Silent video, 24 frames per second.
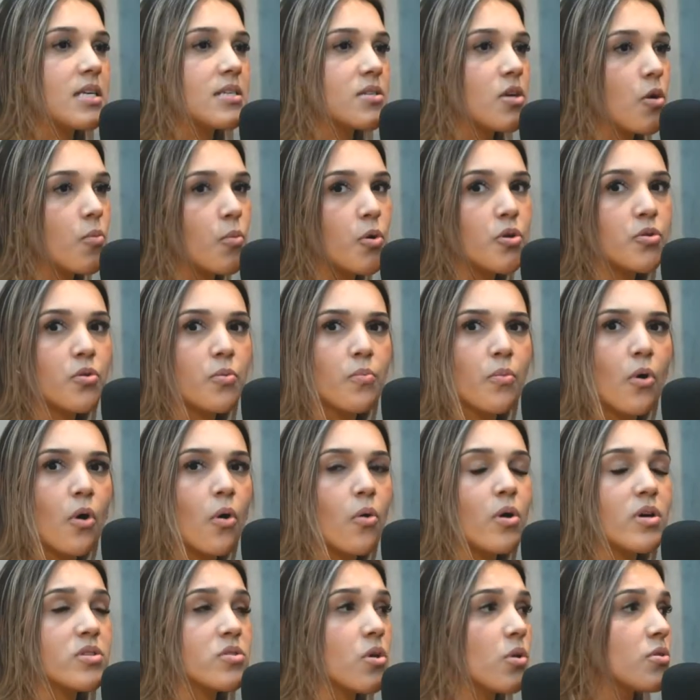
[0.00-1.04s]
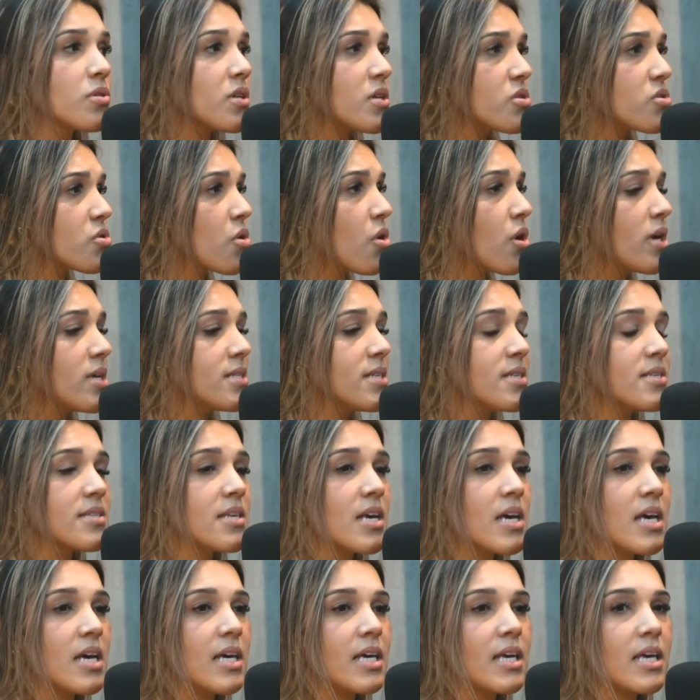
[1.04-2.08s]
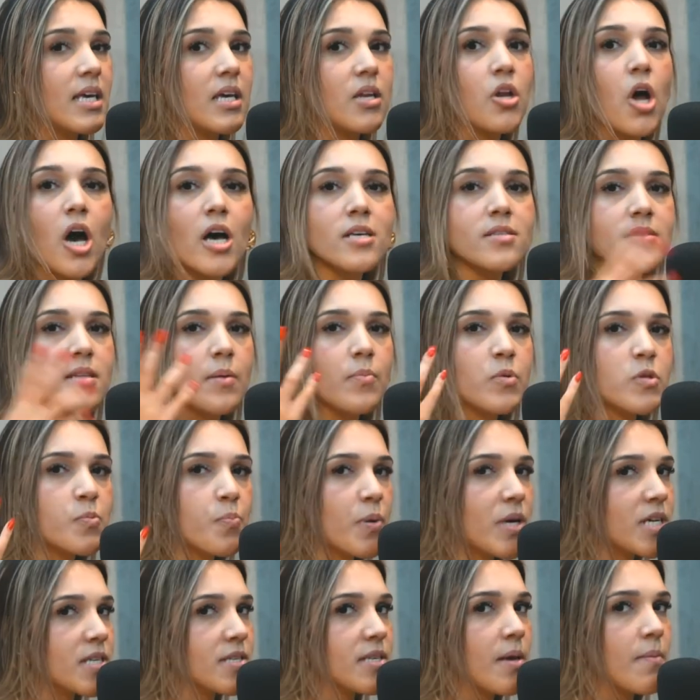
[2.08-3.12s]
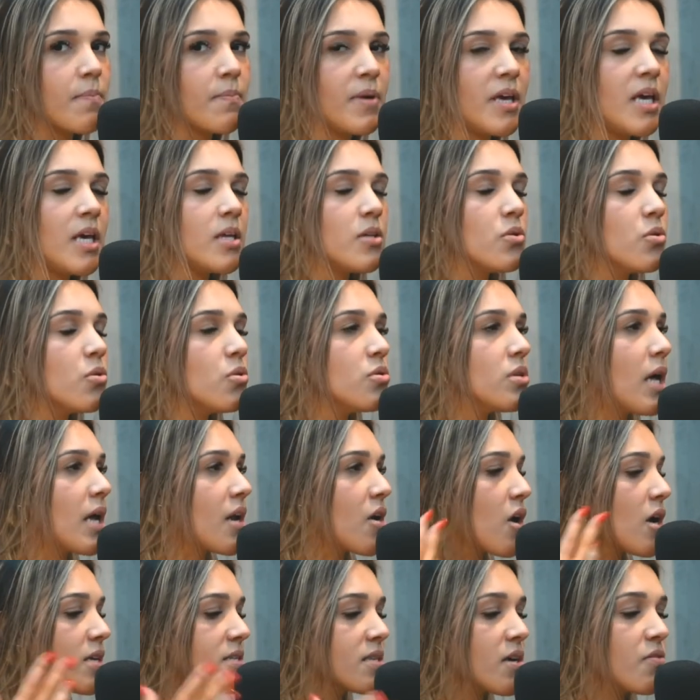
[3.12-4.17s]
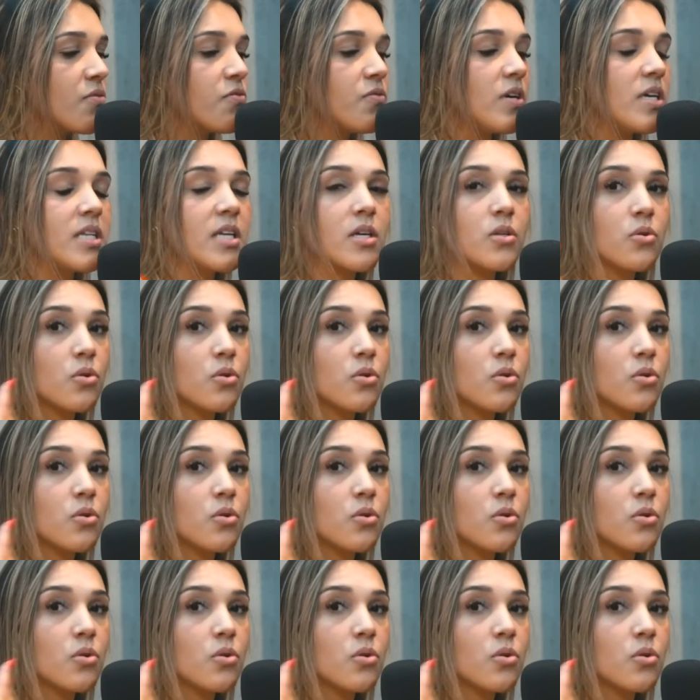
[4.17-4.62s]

são muito boas, outras coisas que nós temos percebido na nossa vida,